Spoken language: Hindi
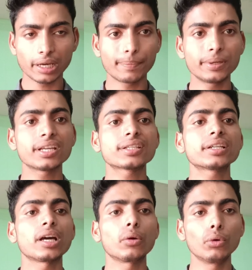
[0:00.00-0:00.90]
एप्लीकेशन
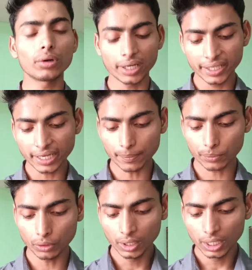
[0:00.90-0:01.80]
डाउनलोड करनी है
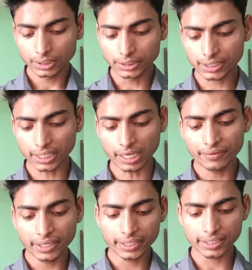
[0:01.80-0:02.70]
आपको जिसका नाम
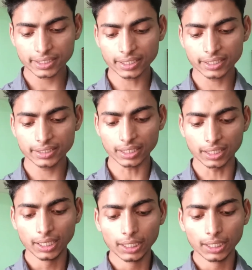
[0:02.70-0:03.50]
है डिस्क गीजर